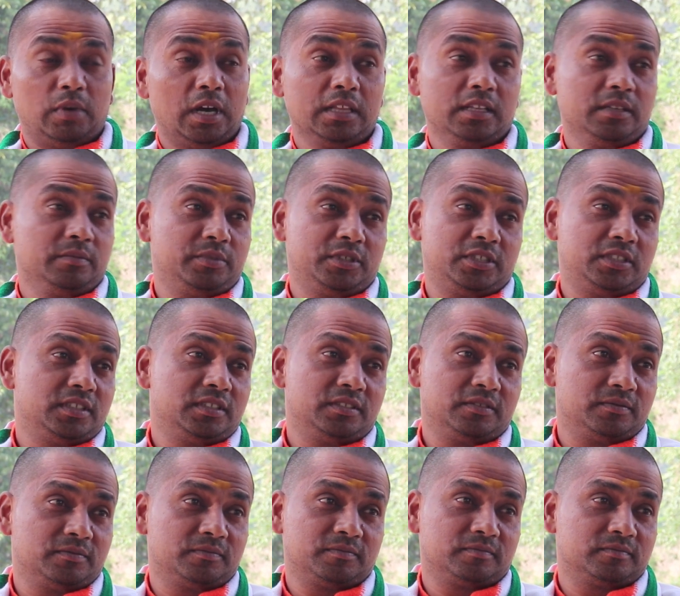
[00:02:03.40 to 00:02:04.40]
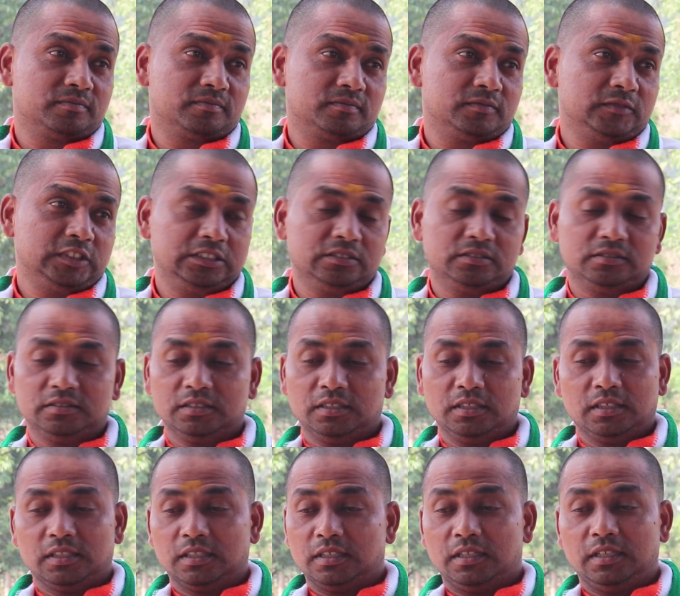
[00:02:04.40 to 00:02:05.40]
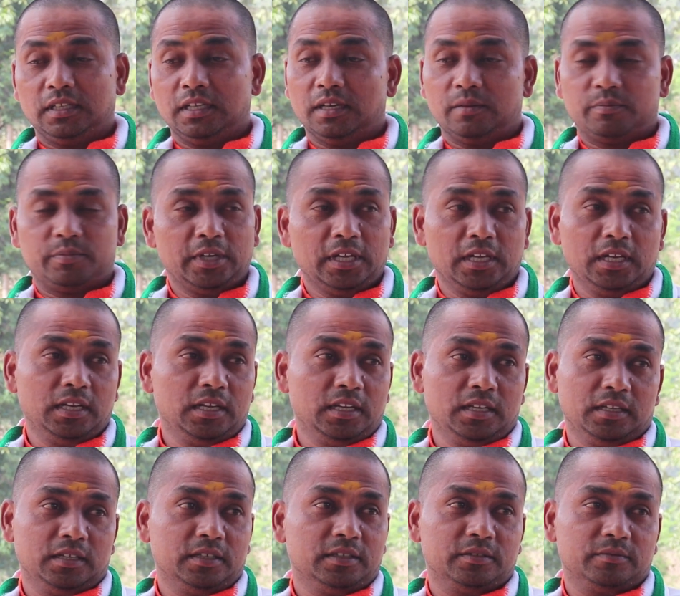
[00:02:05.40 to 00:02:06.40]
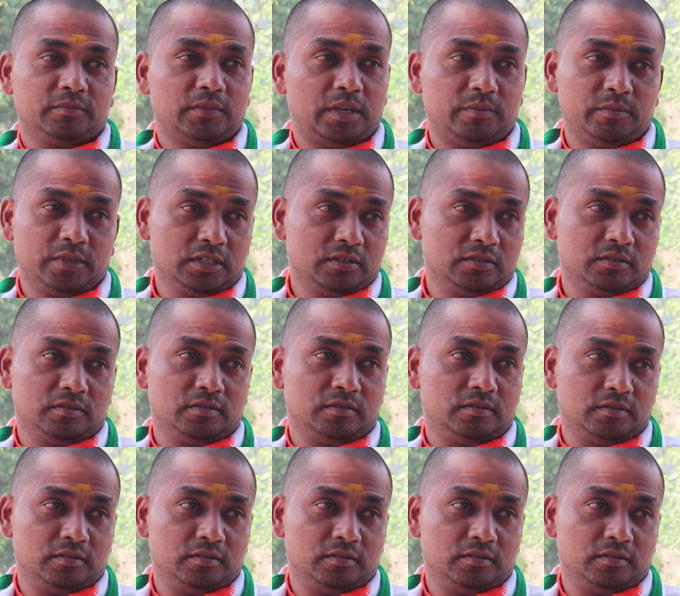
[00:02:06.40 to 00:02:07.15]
బాధ అనిపించింది నేను అప్పుడే వెళ్ళి మా అమ్మకు